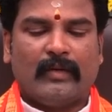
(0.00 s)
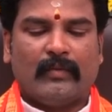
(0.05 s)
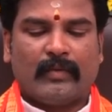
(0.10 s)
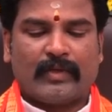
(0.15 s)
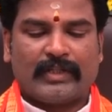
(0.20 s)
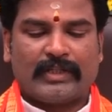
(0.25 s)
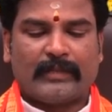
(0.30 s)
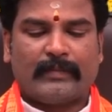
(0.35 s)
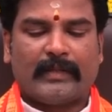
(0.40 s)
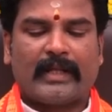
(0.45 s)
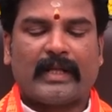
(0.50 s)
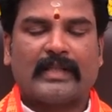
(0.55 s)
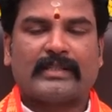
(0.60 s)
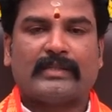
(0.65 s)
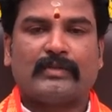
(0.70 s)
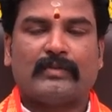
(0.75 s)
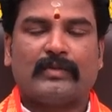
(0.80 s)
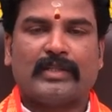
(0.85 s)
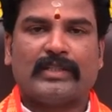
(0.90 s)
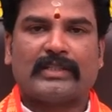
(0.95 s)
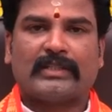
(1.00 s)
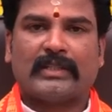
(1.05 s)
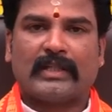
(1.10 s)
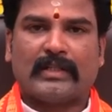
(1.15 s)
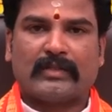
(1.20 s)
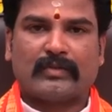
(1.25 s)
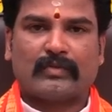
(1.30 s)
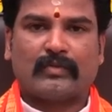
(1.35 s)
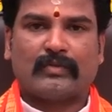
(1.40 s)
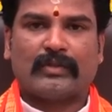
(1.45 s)
వృషభ రాశి గురించి
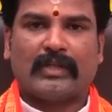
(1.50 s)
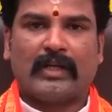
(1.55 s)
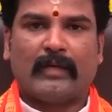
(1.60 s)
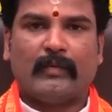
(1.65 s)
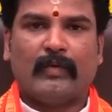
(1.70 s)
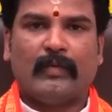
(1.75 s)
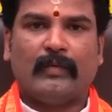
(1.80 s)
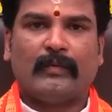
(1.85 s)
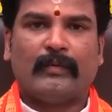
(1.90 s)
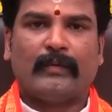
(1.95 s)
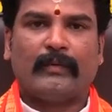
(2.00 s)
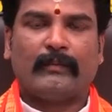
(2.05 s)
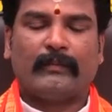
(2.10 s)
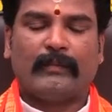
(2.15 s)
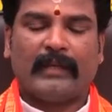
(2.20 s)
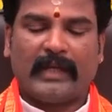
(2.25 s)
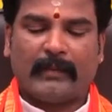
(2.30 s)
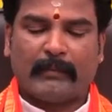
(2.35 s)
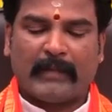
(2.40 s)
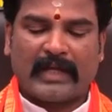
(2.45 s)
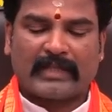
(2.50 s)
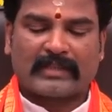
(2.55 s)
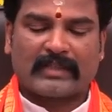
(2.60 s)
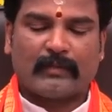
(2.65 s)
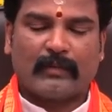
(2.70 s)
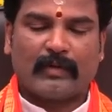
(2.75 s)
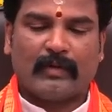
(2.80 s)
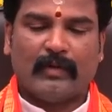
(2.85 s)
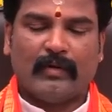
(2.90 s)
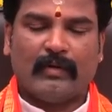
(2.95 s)
తెలుసుకుందాము మే
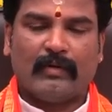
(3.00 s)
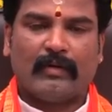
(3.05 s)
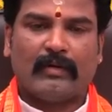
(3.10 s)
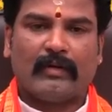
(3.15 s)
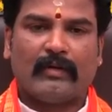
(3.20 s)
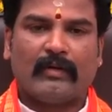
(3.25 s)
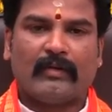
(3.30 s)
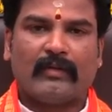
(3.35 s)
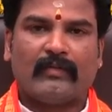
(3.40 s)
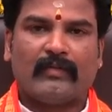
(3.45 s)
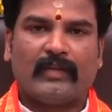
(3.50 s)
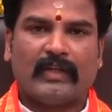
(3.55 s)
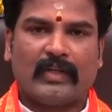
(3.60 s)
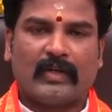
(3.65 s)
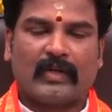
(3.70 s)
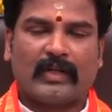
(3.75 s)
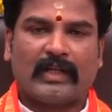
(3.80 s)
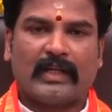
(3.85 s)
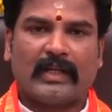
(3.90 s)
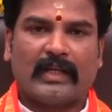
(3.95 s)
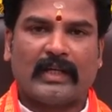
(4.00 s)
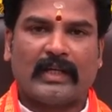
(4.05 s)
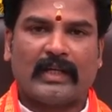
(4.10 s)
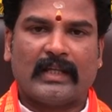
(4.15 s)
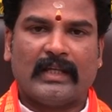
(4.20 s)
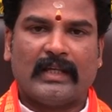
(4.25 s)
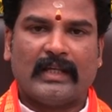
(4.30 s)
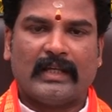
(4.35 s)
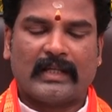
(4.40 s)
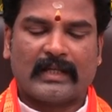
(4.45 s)
మాసములో ఈ యొక్క
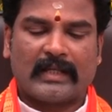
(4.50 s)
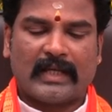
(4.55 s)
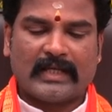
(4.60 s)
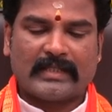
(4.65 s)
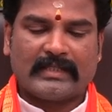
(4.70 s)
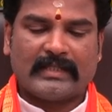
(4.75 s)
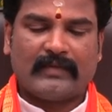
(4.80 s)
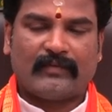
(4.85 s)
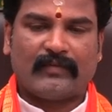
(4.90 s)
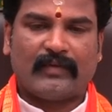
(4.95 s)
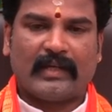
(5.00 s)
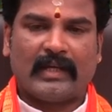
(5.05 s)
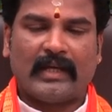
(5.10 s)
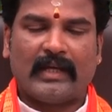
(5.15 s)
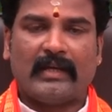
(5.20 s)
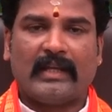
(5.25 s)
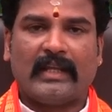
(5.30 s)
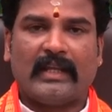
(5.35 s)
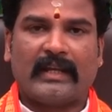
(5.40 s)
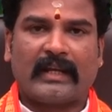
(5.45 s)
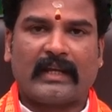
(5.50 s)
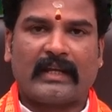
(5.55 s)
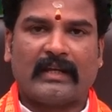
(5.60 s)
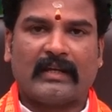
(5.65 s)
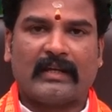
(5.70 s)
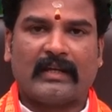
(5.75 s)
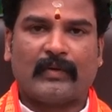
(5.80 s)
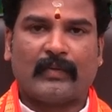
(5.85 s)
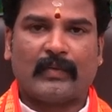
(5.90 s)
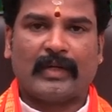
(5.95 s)
రాశి ఫలాలు ఏ
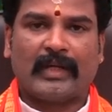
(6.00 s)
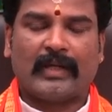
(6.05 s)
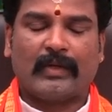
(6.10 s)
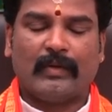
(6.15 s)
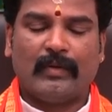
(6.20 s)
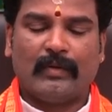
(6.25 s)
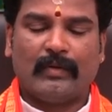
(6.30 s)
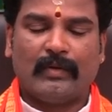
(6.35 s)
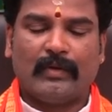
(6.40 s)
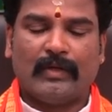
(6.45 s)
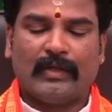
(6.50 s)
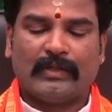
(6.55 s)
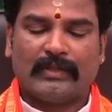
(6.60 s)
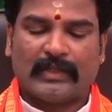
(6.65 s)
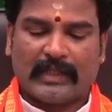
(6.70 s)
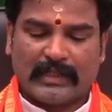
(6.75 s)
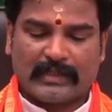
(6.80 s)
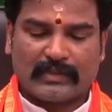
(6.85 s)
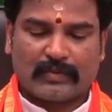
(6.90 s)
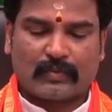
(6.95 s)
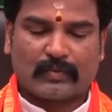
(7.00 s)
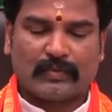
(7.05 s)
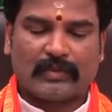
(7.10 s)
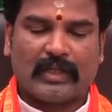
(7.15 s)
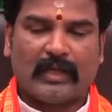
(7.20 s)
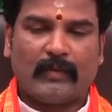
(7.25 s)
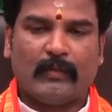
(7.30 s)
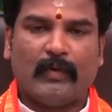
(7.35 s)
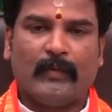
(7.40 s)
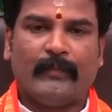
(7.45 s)
రకంగా ఉన్నాయో
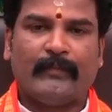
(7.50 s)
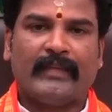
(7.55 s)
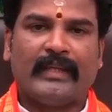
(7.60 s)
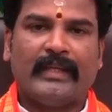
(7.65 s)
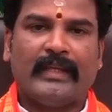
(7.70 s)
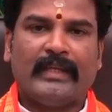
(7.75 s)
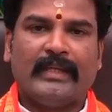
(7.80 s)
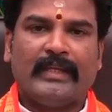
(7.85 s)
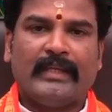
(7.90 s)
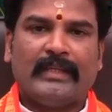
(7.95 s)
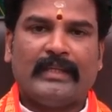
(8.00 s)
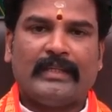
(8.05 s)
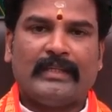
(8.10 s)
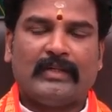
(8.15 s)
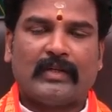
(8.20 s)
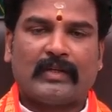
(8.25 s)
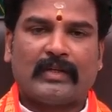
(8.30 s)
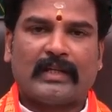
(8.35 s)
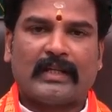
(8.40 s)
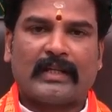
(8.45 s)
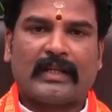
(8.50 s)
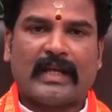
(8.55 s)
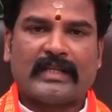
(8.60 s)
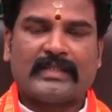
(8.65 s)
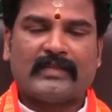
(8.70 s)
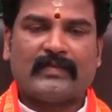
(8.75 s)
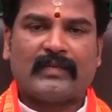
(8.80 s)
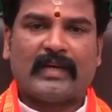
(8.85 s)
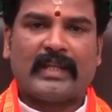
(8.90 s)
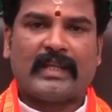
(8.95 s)
తెలుసుకుందాము ఈ యొక్క
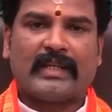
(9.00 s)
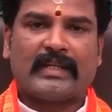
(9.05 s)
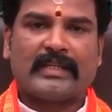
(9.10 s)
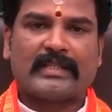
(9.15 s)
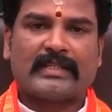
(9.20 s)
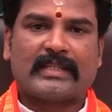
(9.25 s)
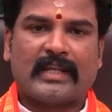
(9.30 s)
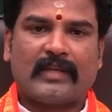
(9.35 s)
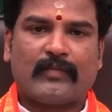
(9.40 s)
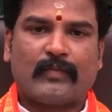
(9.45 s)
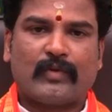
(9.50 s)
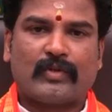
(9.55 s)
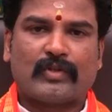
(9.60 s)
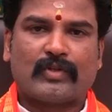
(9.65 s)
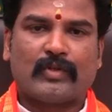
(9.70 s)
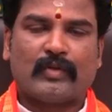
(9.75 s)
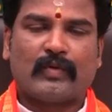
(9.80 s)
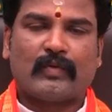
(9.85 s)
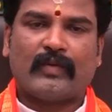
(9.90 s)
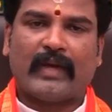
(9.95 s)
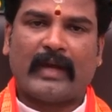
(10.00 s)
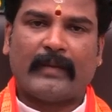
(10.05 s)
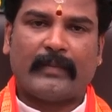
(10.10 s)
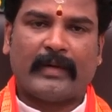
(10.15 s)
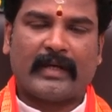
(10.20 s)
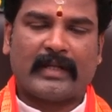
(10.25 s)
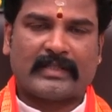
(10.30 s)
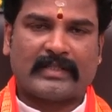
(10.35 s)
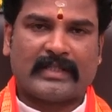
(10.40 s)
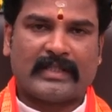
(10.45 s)
రాశి వారికి స్త్రీ పురుషులకు
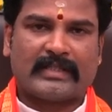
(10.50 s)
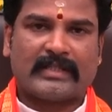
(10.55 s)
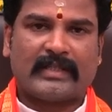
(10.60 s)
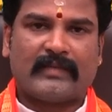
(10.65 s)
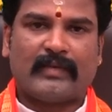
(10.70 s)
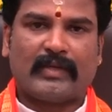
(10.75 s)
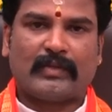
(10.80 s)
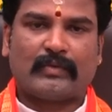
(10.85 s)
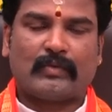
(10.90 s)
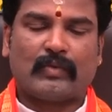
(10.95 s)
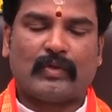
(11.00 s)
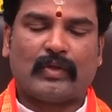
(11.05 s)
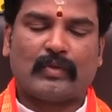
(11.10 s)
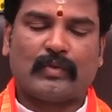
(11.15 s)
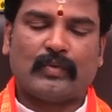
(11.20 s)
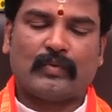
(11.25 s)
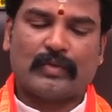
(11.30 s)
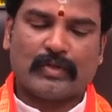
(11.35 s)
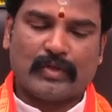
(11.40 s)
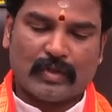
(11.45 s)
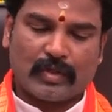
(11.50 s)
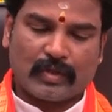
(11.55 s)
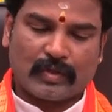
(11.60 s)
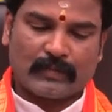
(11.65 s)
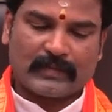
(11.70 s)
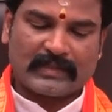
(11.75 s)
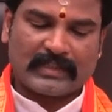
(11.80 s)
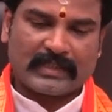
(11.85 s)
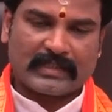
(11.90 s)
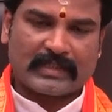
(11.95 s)
వ్యాపారం చేసే వ్యక్తులకు
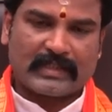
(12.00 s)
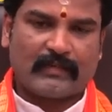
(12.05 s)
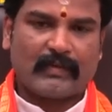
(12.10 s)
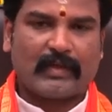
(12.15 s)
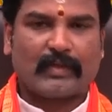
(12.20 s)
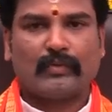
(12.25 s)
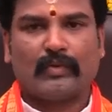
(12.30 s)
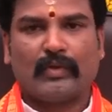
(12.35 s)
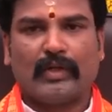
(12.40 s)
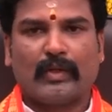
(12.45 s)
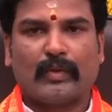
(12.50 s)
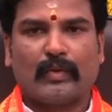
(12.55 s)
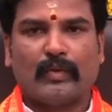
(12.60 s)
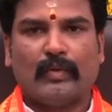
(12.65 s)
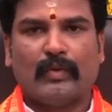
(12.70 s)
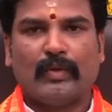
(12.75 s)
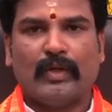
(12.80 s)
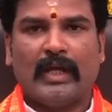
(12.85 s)
ఉద్యోగం చేసే వ్యక్తులకు